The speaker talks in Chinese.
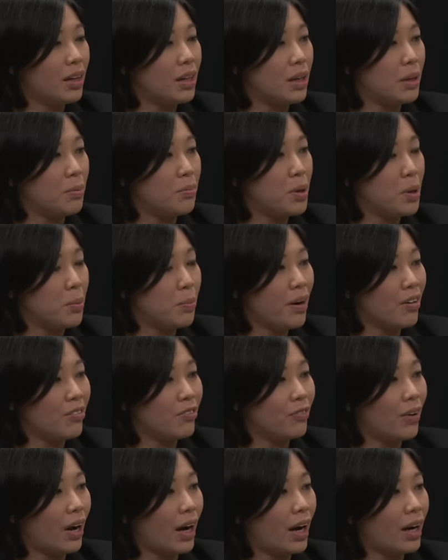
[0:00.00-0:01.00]
你没有办
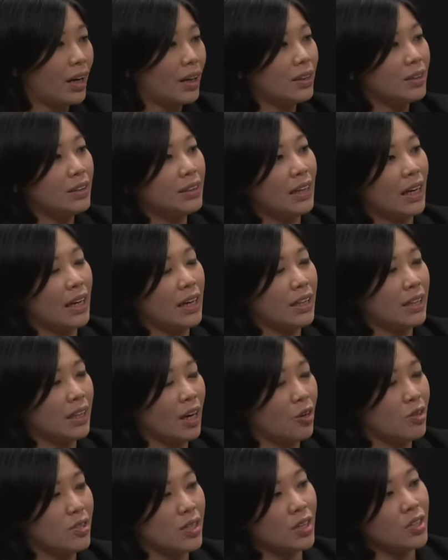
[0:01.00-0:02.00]
法再
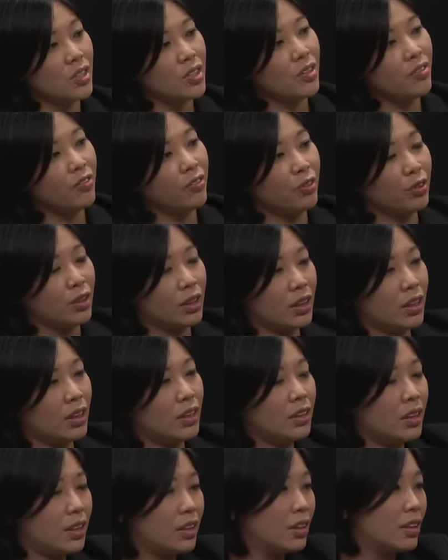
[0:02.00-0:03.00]
挑战政府的
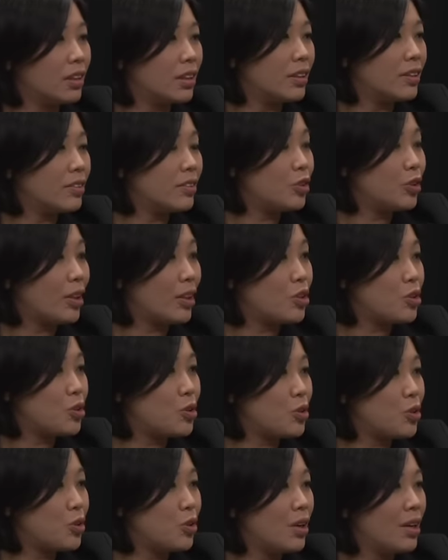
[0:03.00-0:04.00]
任何再
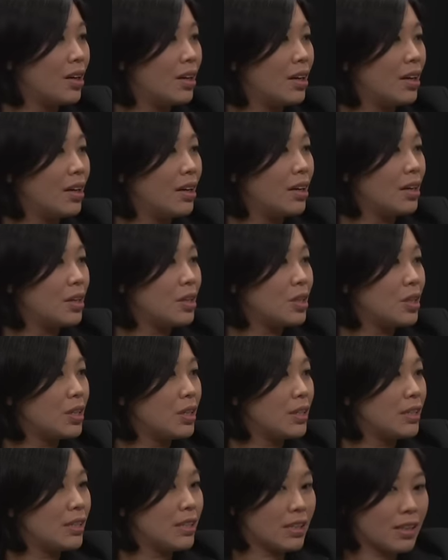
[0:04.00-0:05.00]
去。
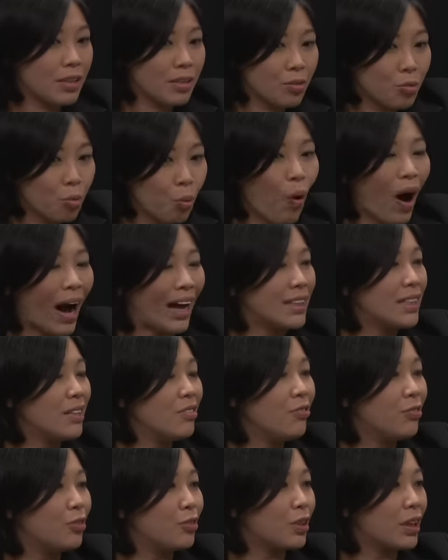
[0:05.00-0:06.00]
挖
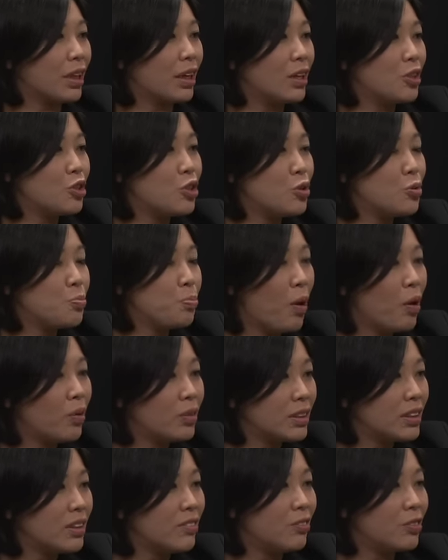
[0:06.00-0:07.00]
政府的，去
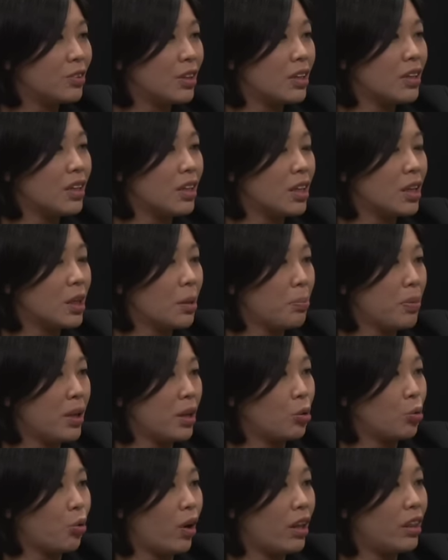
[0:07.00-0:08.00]
碰政府的任何的
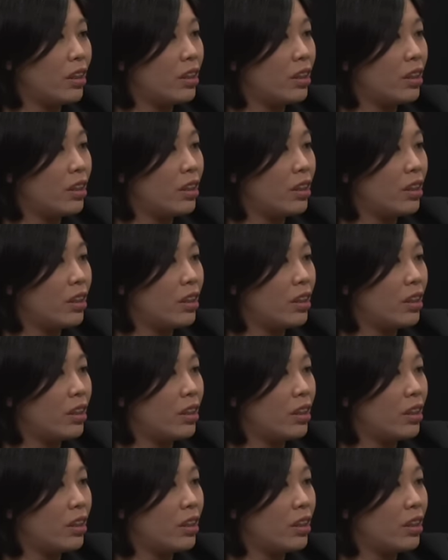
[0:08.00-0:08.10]
弊端。